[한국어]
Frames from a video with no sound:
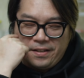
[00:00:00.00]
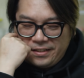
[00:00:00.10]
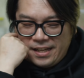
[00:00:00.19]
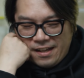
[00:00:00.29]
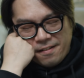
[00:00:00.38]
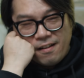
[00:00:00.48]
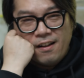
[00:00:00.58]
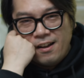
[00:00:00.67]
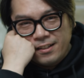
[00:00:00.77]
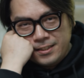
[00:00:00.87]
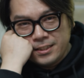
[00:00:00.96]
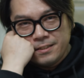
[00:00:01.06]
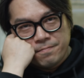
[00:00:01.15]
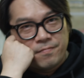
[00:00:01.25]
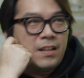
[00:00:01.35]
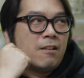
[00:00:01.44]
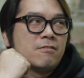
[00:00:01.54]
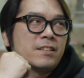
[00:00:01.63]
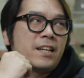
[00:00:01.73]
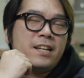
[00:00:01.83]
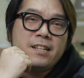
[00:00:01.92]
자, 아, 지금
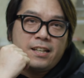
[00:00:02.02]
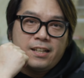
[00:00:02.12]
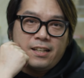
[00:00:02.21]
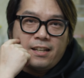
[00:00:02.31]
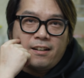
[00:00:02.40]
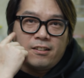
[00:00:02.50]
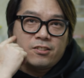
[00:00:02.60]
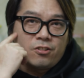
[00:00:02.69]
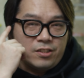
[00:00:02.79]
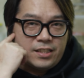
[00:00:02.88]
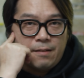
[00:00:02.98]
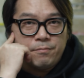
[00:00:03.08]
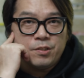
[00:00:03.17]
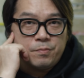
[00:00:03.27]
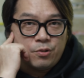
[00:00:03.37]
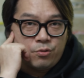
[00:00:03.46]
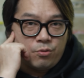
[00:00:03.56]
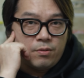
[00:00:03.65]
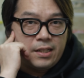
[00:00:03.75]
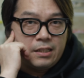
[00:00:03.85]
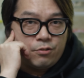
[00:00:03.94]
나온 게 어, 저를 30초
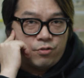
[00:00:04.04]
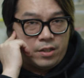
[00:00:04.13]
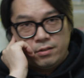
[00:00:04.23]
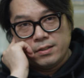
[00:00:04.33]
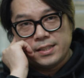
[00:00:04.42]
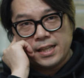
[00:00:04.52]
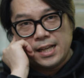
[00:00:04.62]
동안 촬영한